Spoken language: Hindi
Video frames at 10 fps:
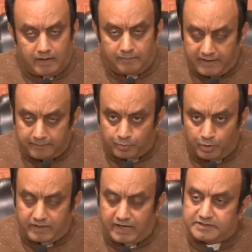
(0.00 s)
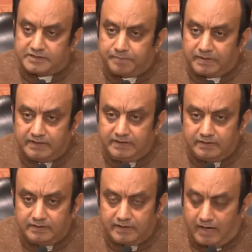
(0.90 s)
हमारे पूर्व राष्ट्रपति
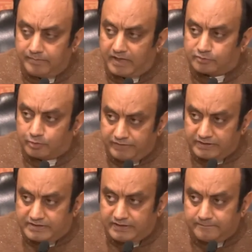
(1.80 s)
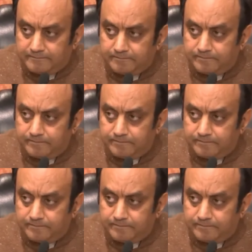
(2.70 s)
रामनाथ कोविंद जी